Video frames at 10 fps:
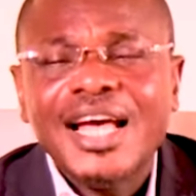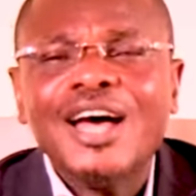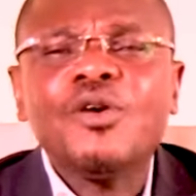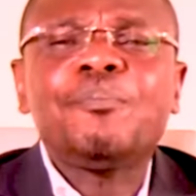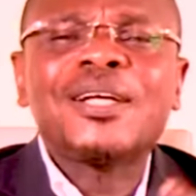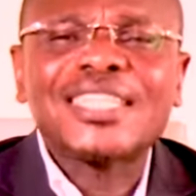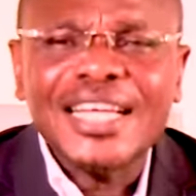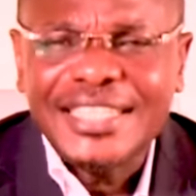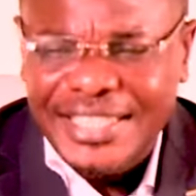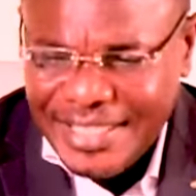Alors
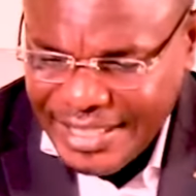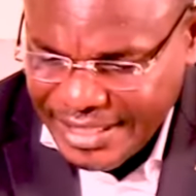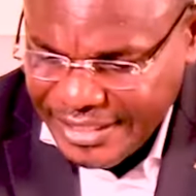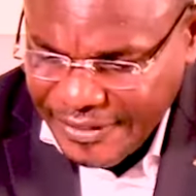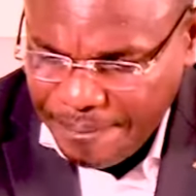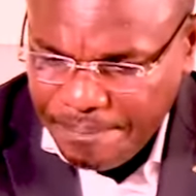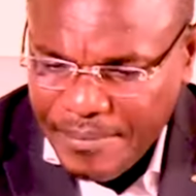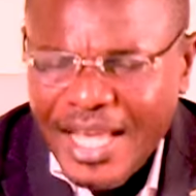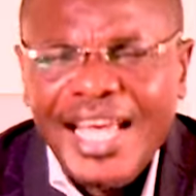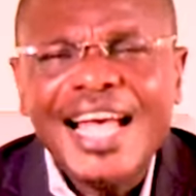Pascal dit ceci.
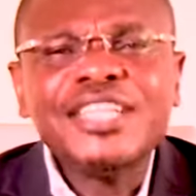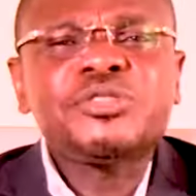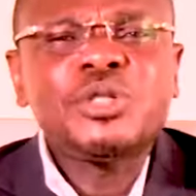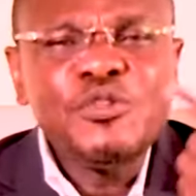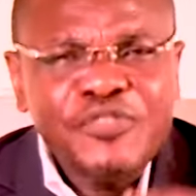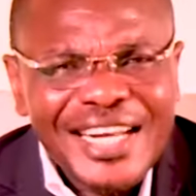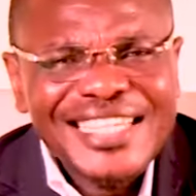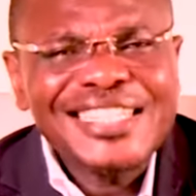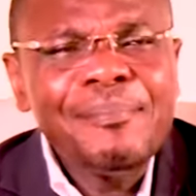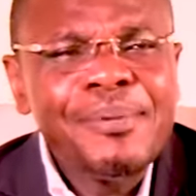Est-ce qu'il fallait
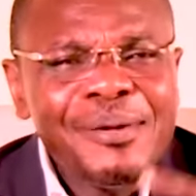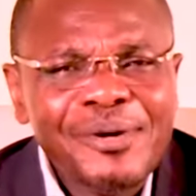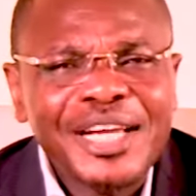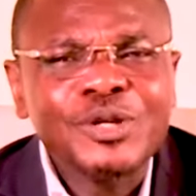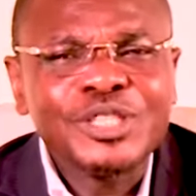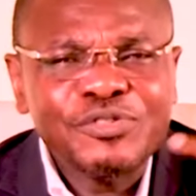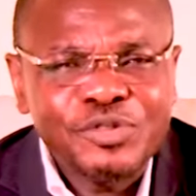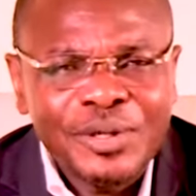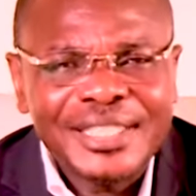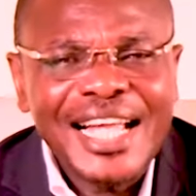simplement que le chef
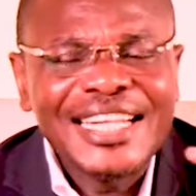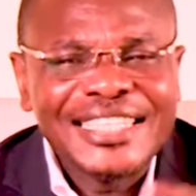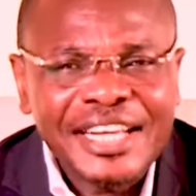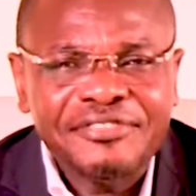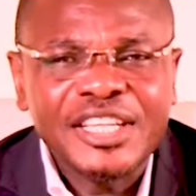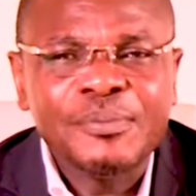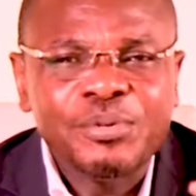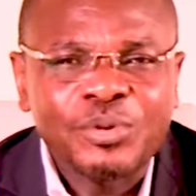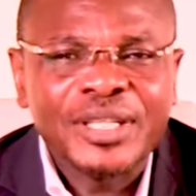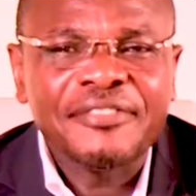de l'État intervienne
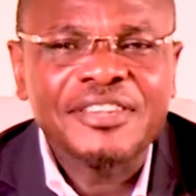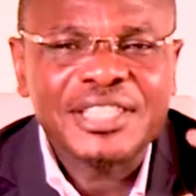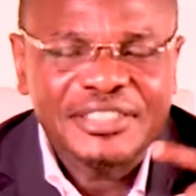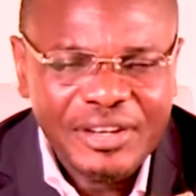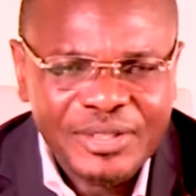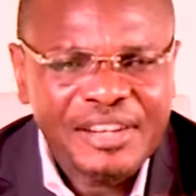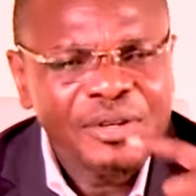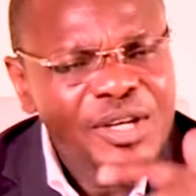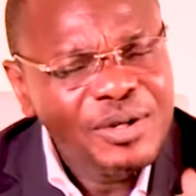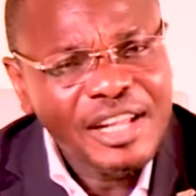pour qu'on avance,
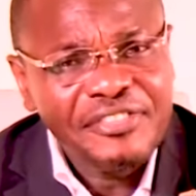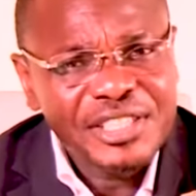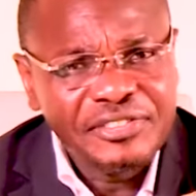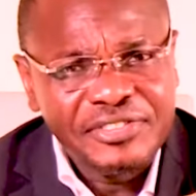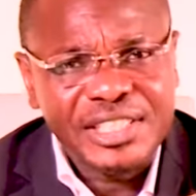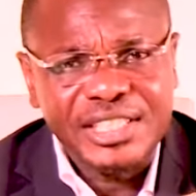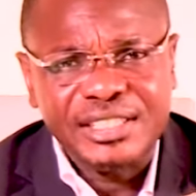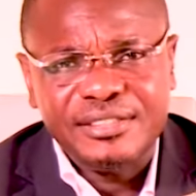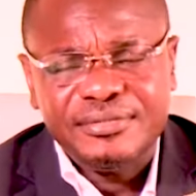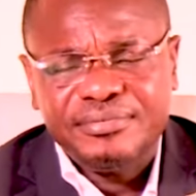on avance vite
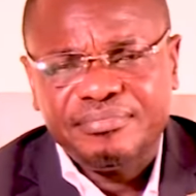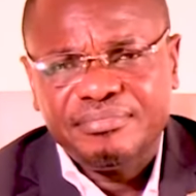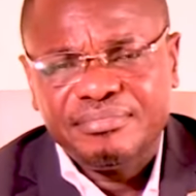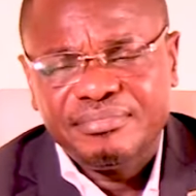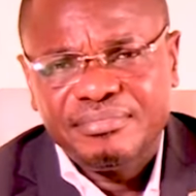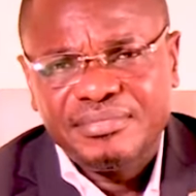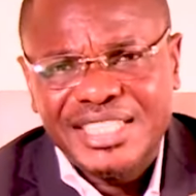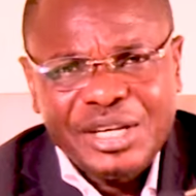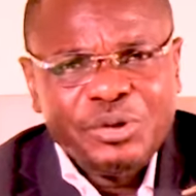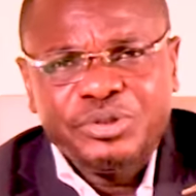
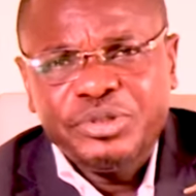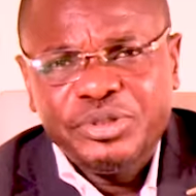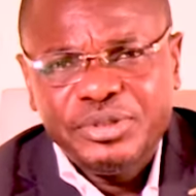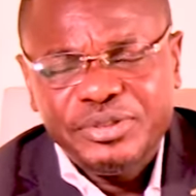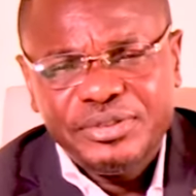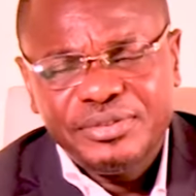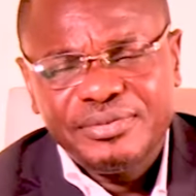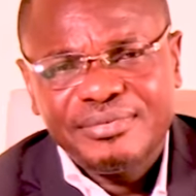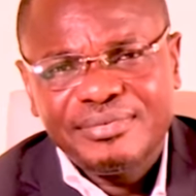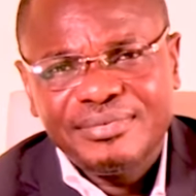C'est honteux.
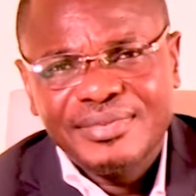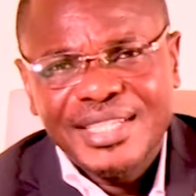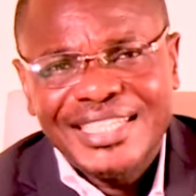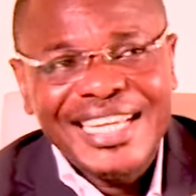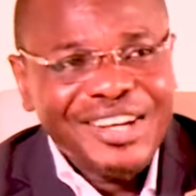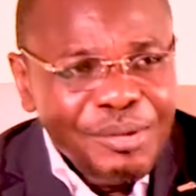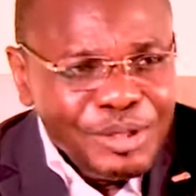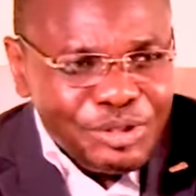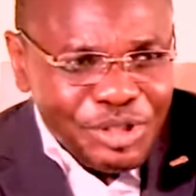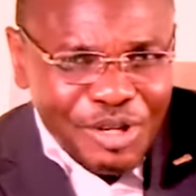Des grands
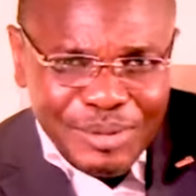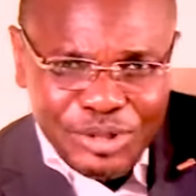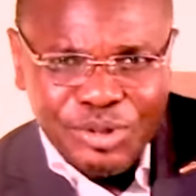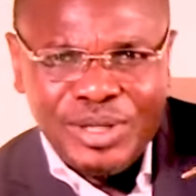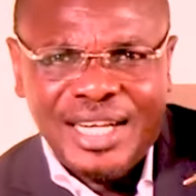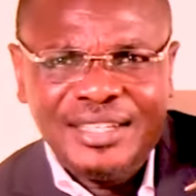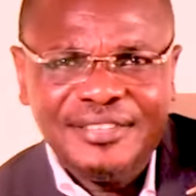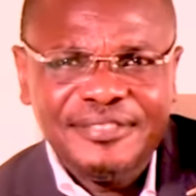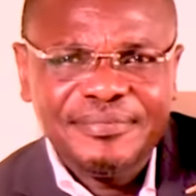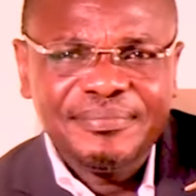messieurs comme
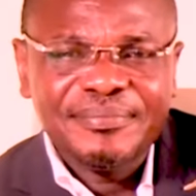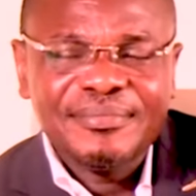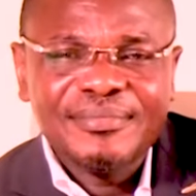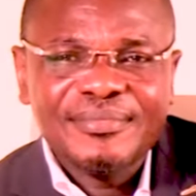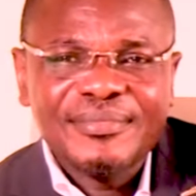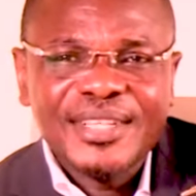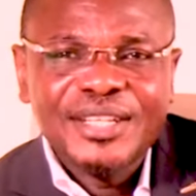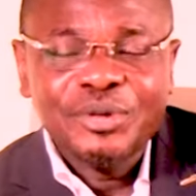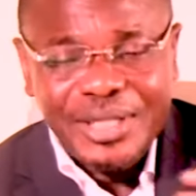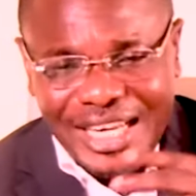ceux-là,
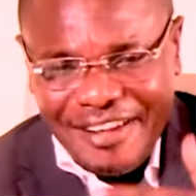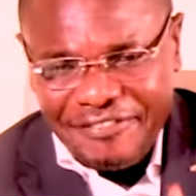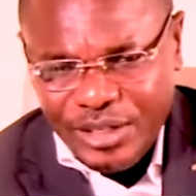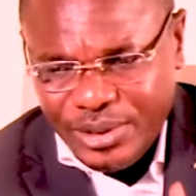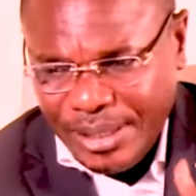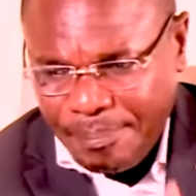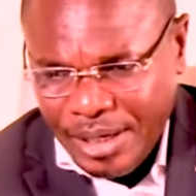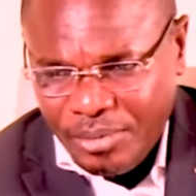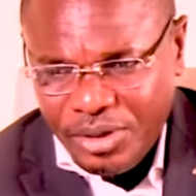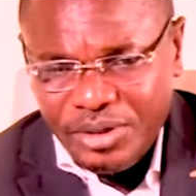donc il a fallu
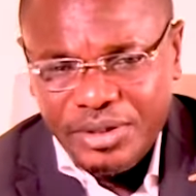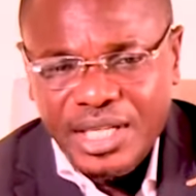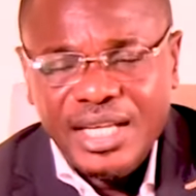simplement